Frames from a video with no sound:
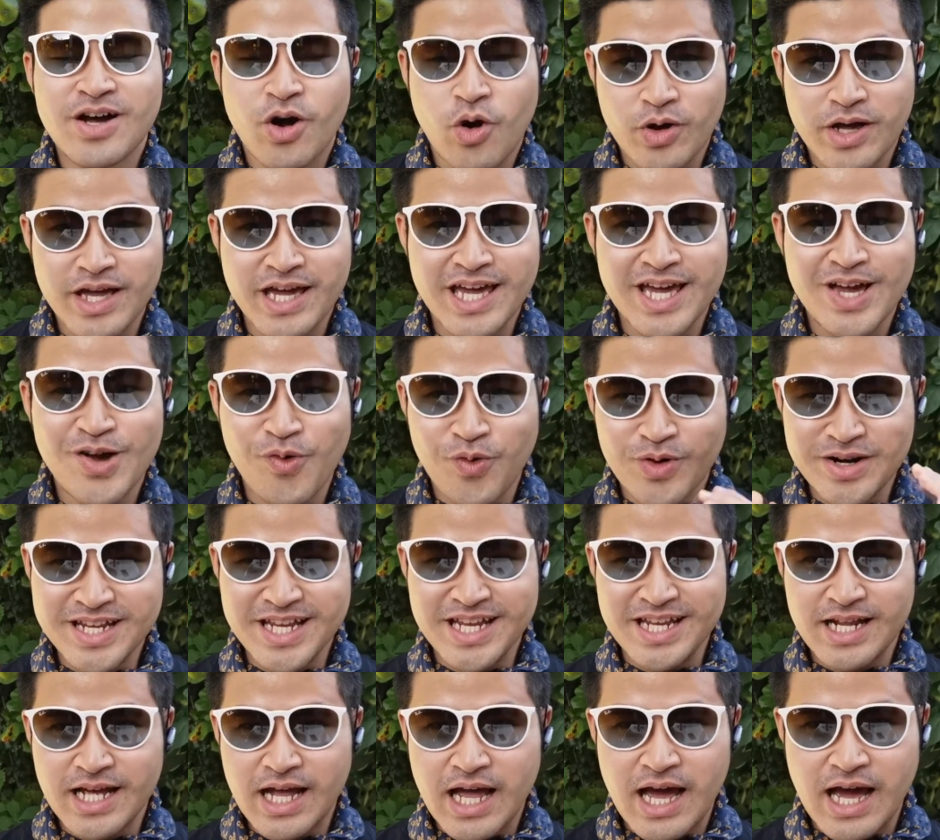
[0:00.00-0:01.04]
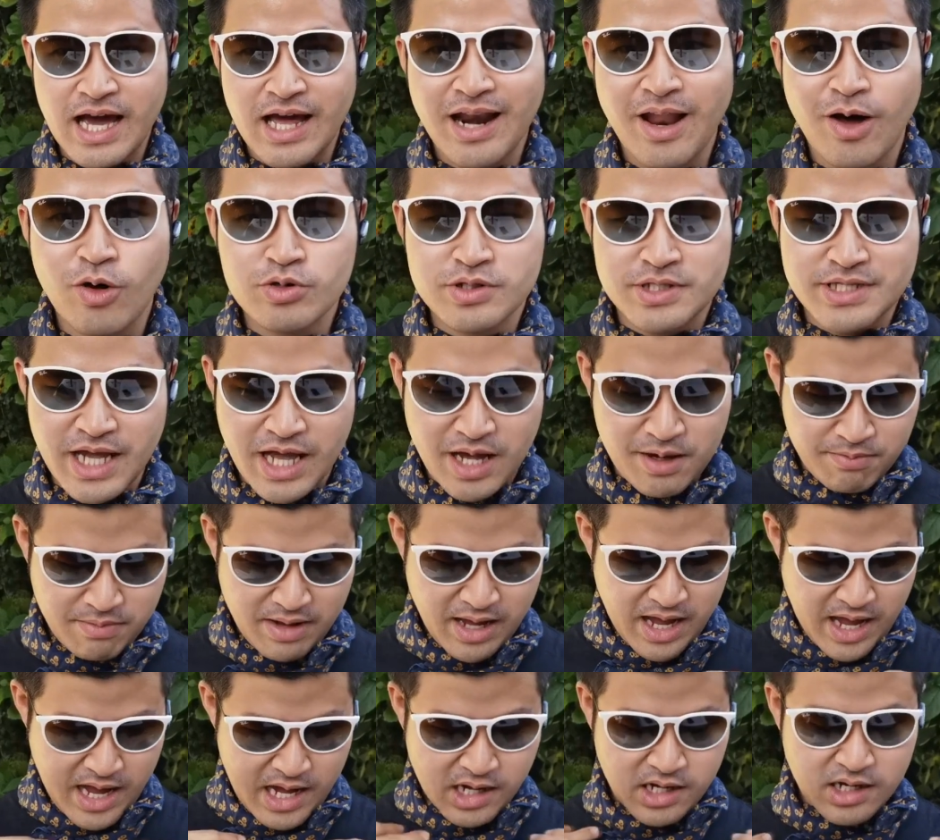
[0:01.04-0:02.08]
โอเควันนี้นะคะเราจะ
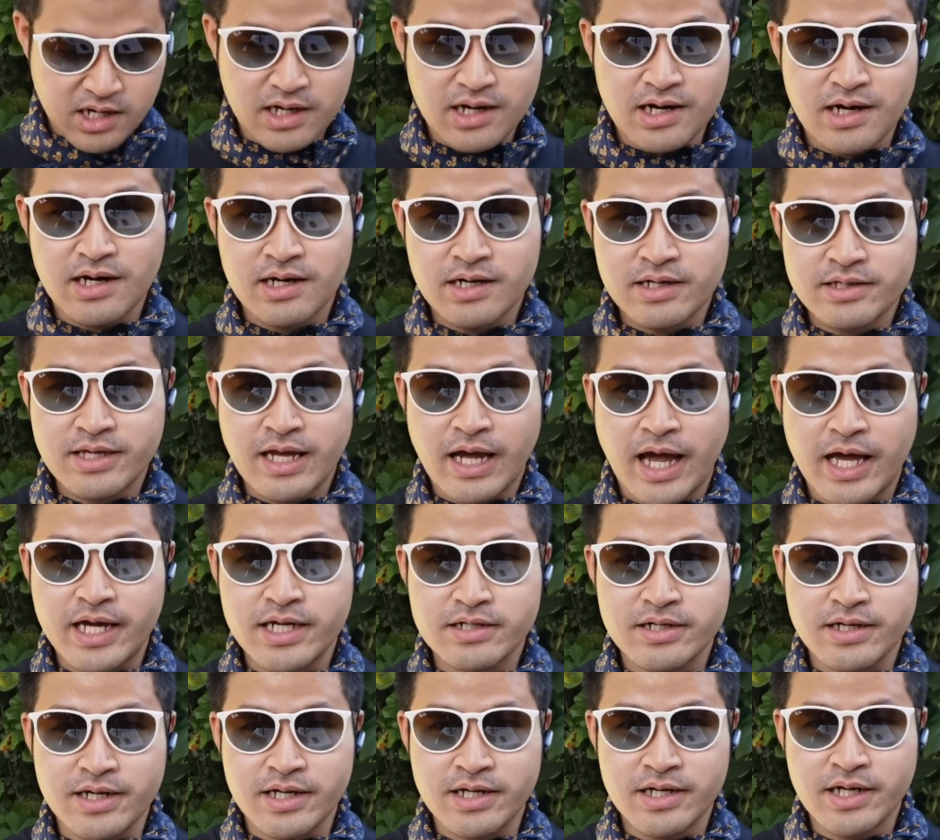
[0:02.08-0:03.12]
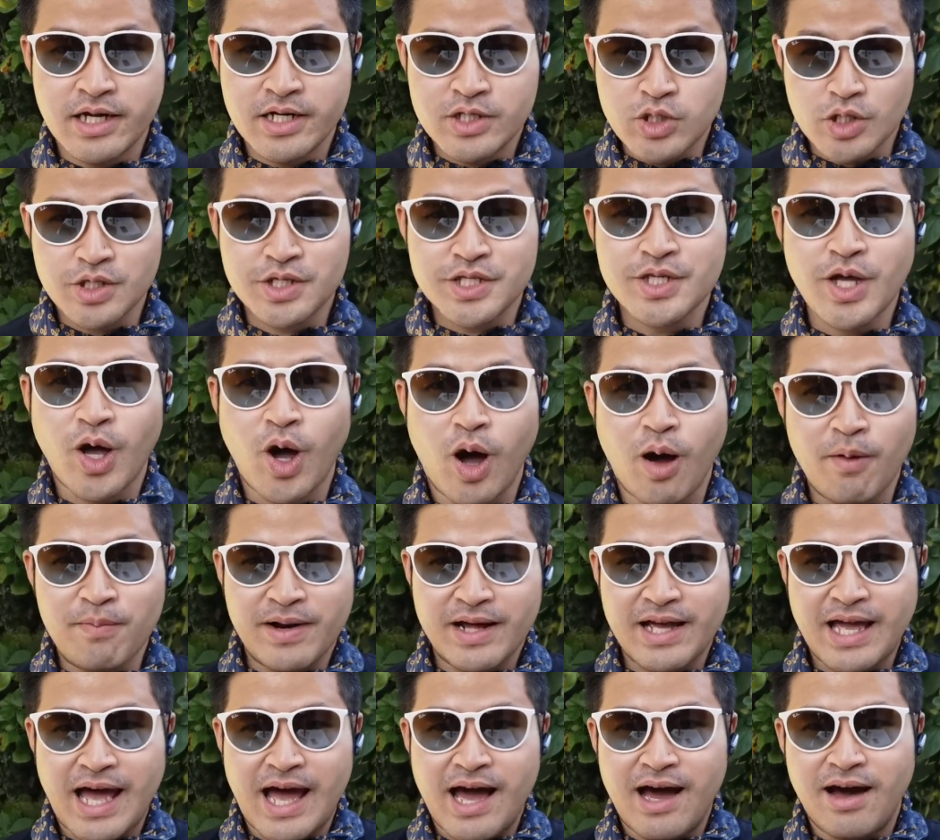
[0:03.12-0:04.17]
มาเอ่อยังไงเอ่ยทดสอบ
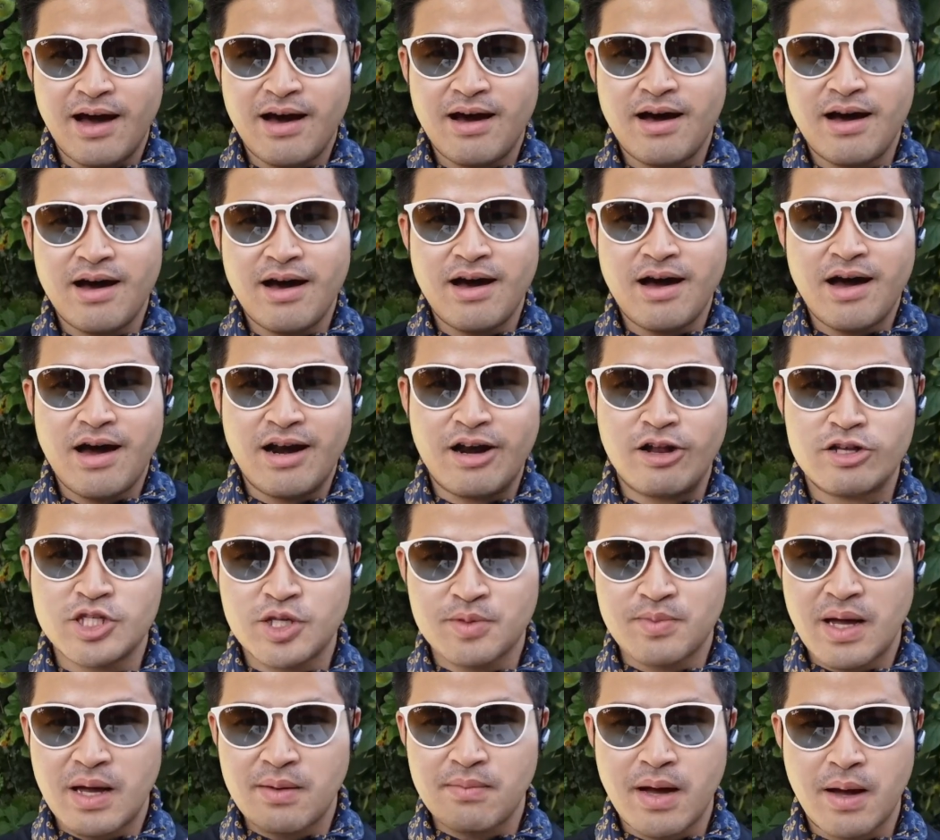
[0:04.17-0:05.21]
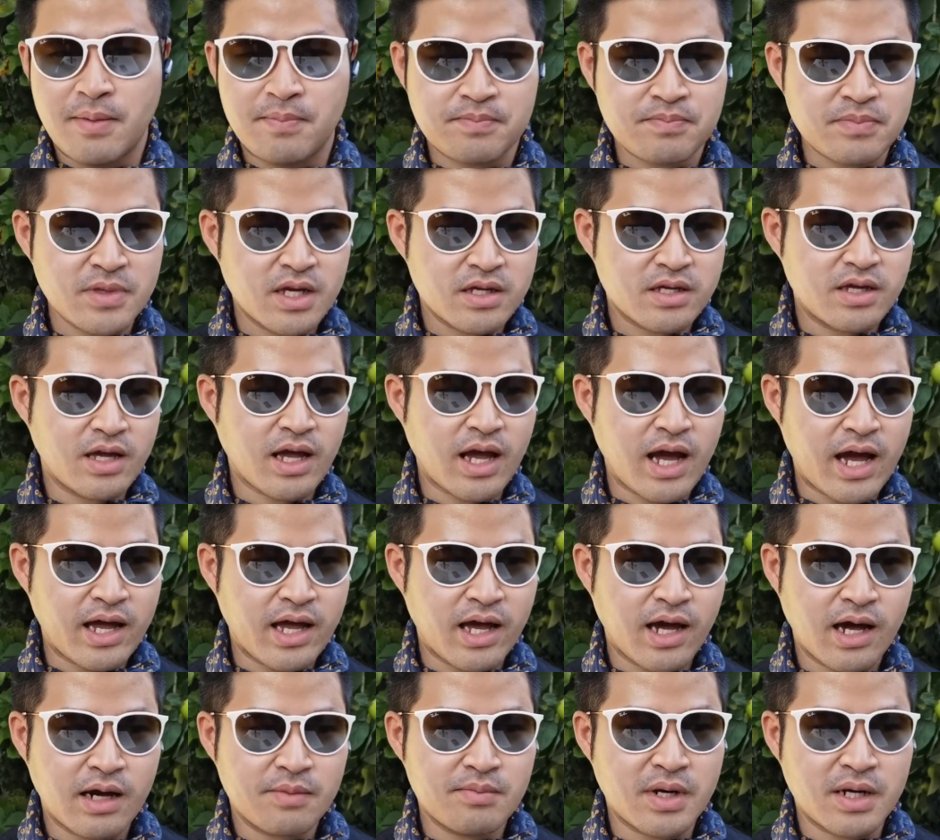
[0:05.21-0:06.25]
นะคะอ่าเราจะมาแบบยังไง
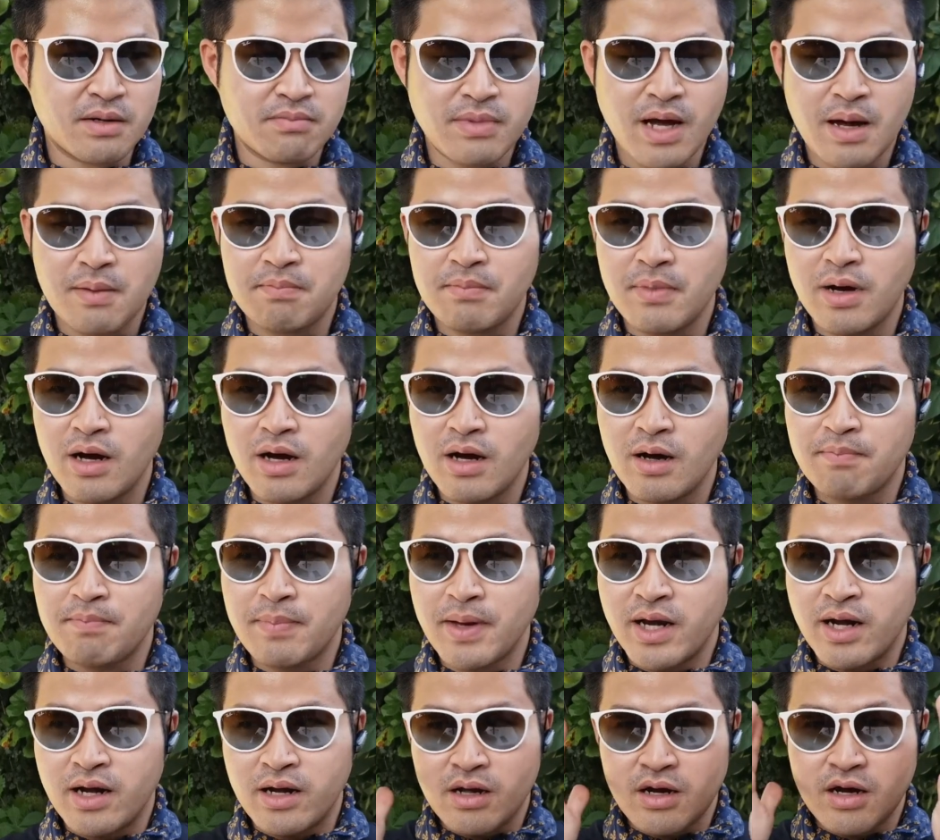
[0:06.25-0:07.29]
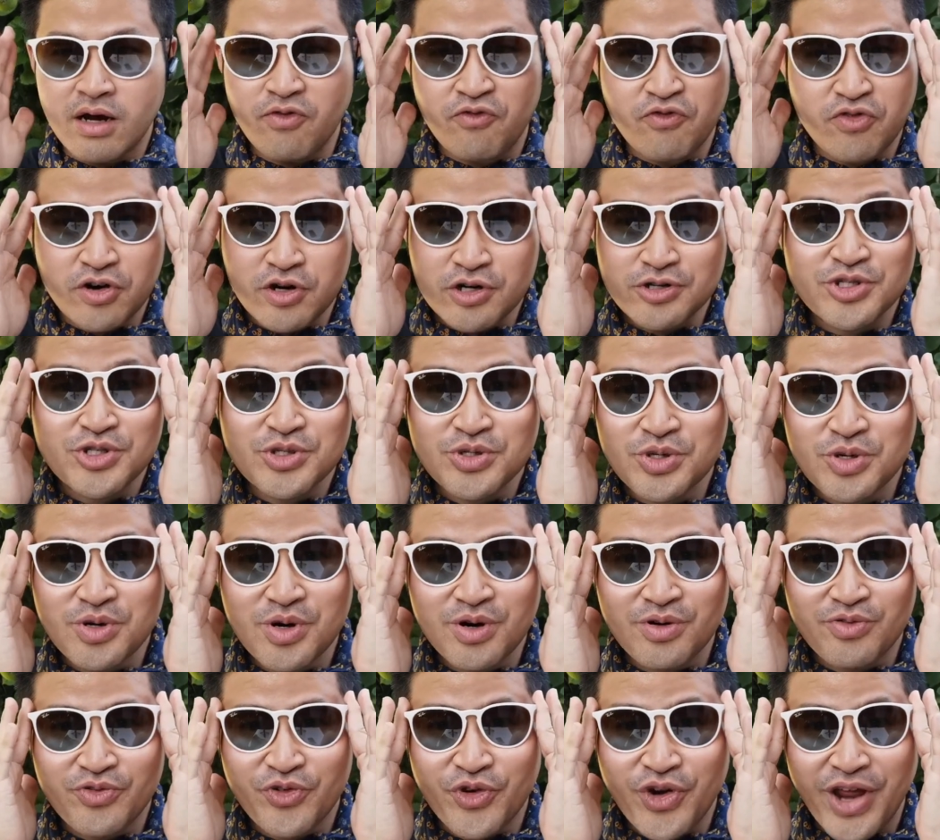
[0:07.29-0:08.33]
อะเหมือนแบบเออเป็นเออ
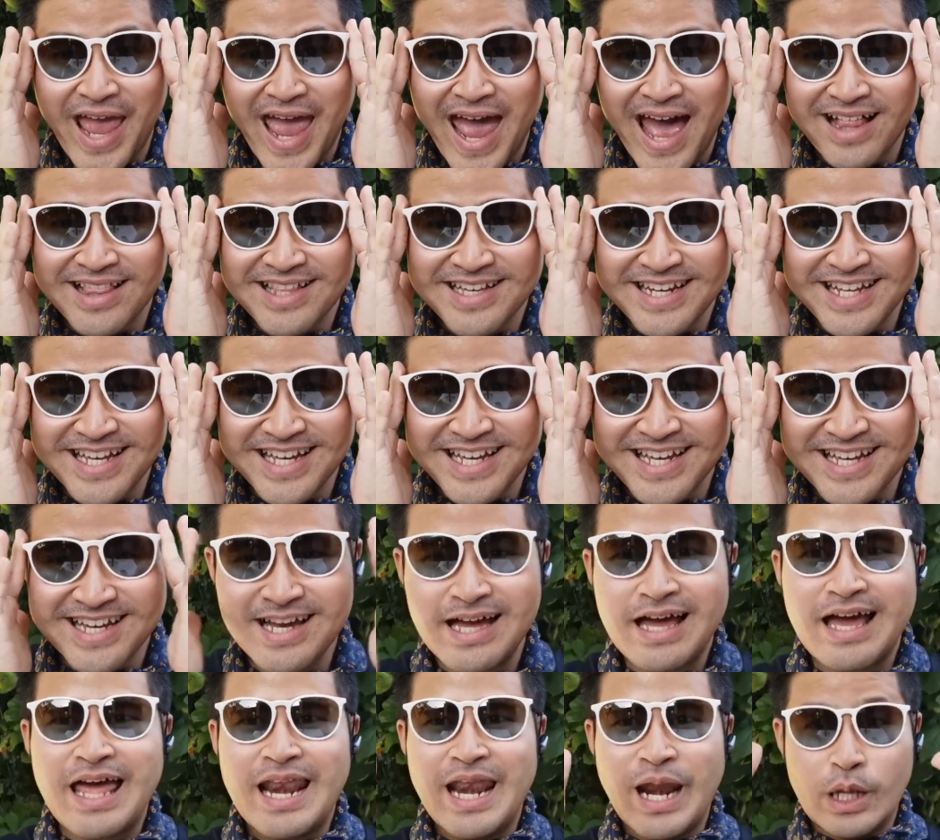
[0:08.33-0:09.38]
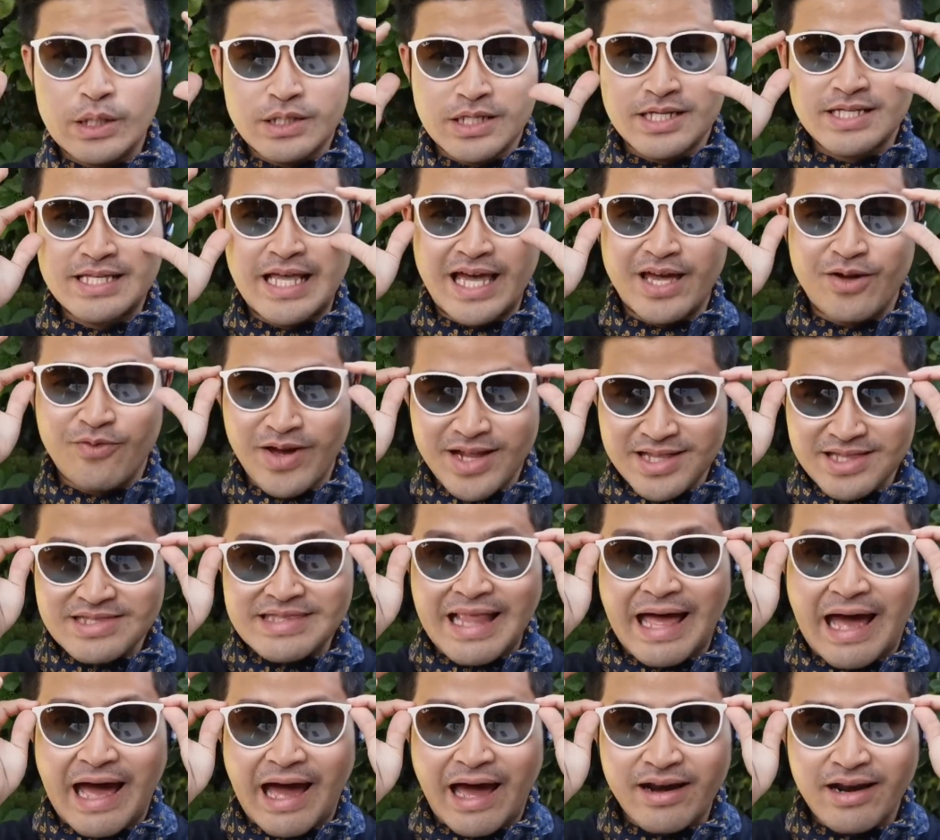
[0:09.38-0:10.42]
virtual reality เราจะใส่แว่น
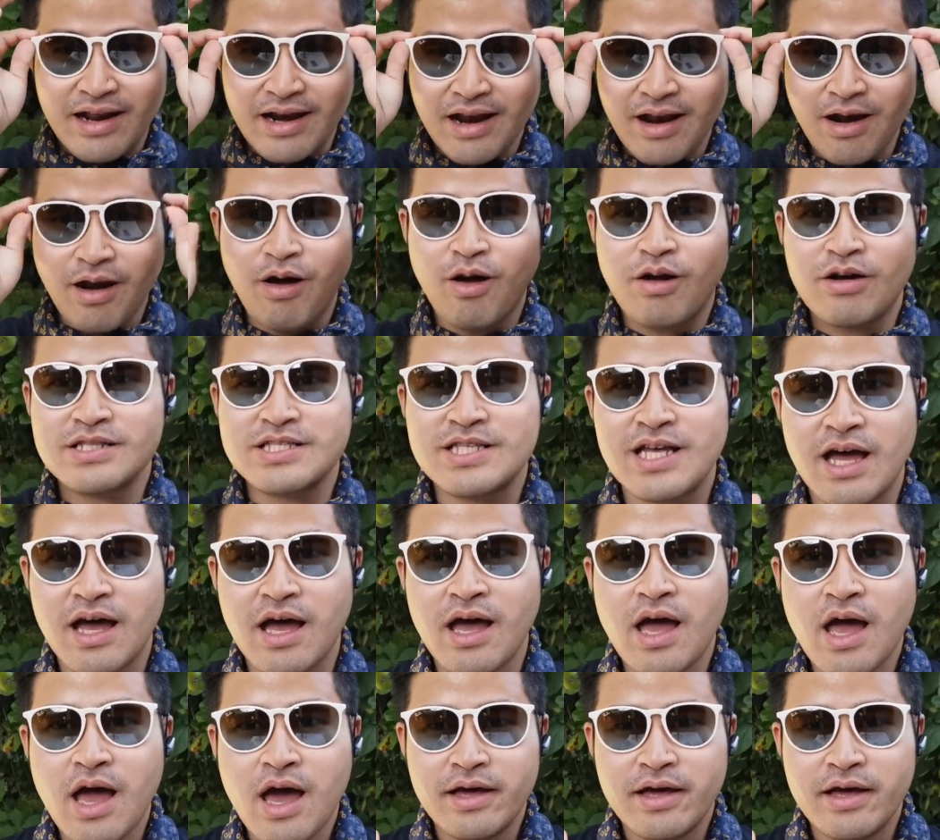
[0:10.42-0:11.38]
ตานะแล้วเราก็จะ